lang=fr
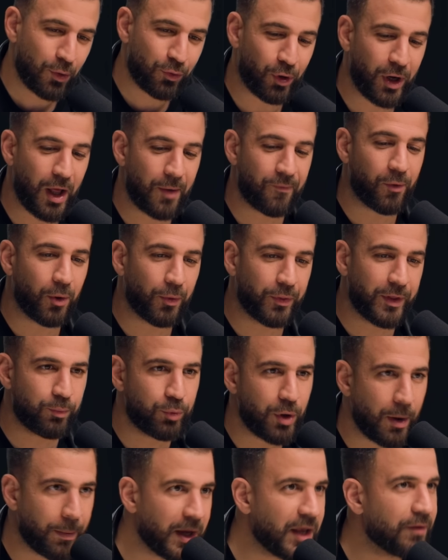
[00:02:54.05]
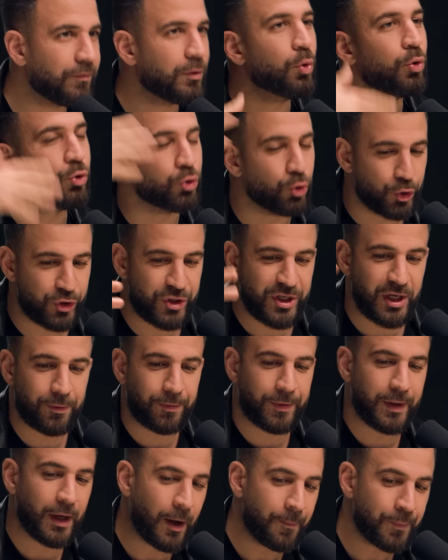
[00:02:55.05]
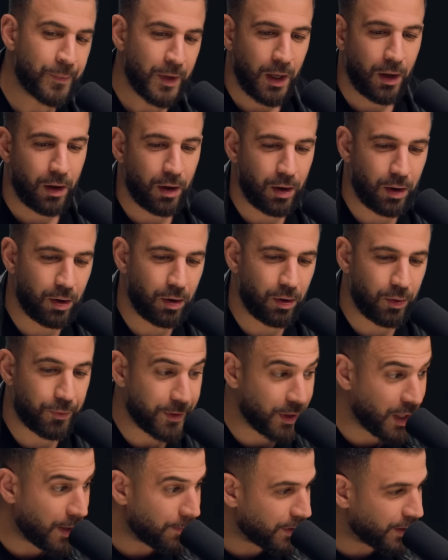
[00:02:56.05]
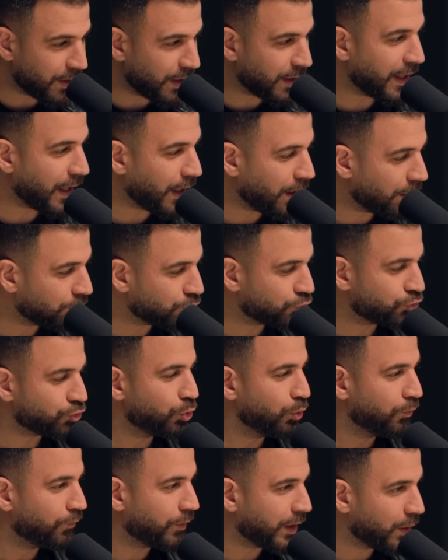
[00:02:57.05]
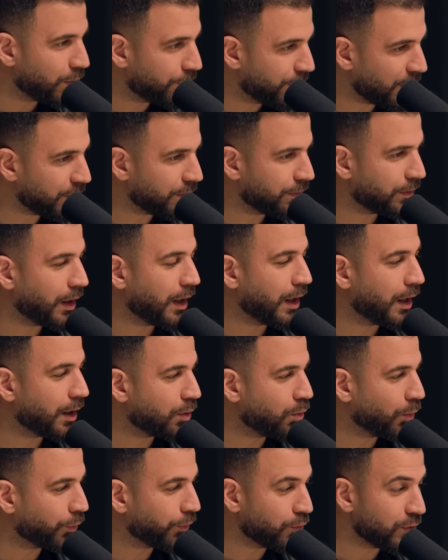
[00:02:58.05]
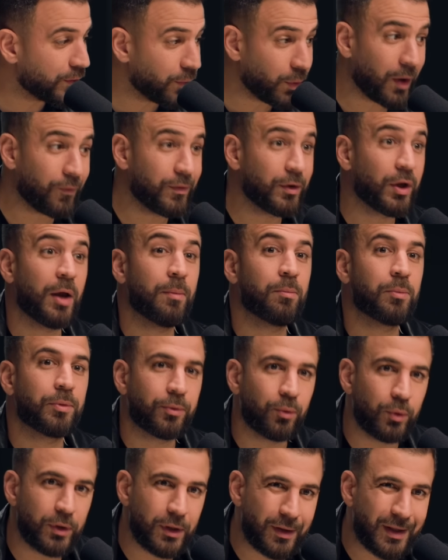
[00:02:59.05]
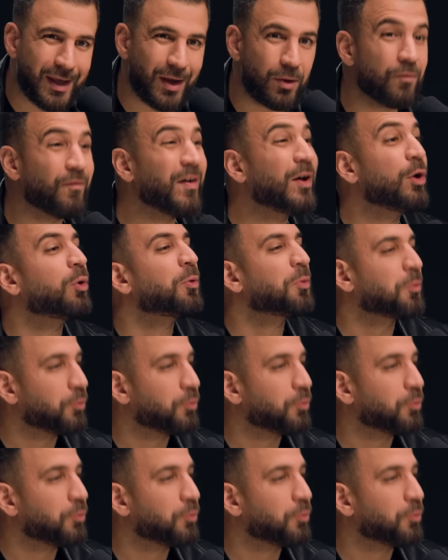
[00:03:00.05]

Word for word: dans le rap français. Puis après, il y avait Oyoki, etc. Euh, c'est quand même quelqu'un qui a, je trouve, réussi à, construire une historiographie quand même solide, qui est une valeur